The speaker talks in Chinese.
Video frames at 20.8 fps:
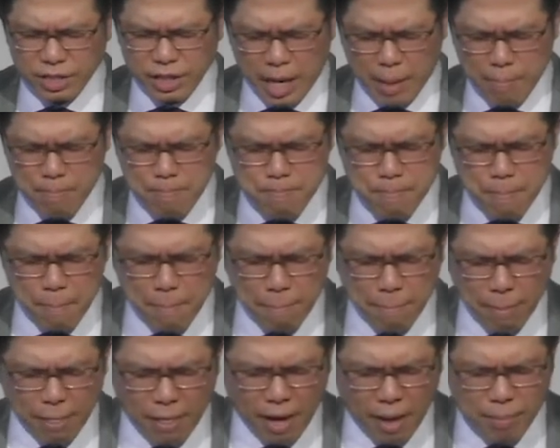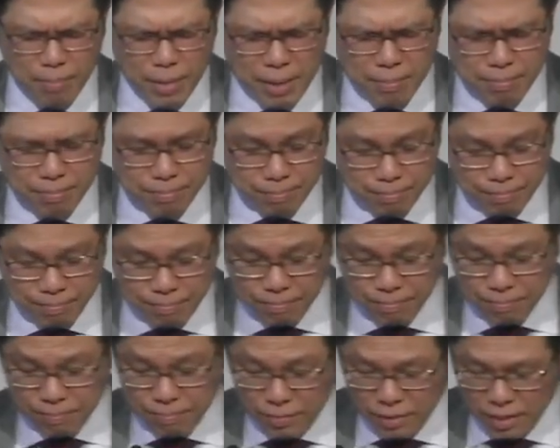奉主耶稣之名祷告祈
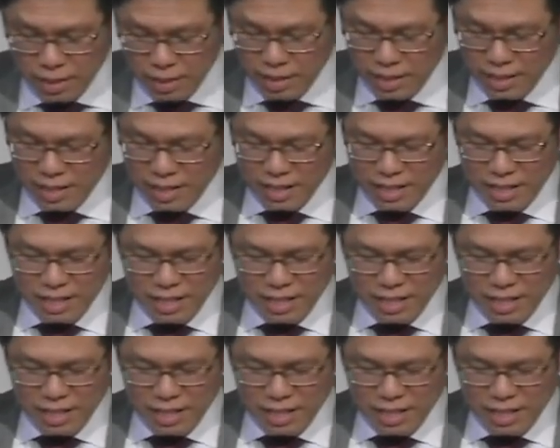求，阿门。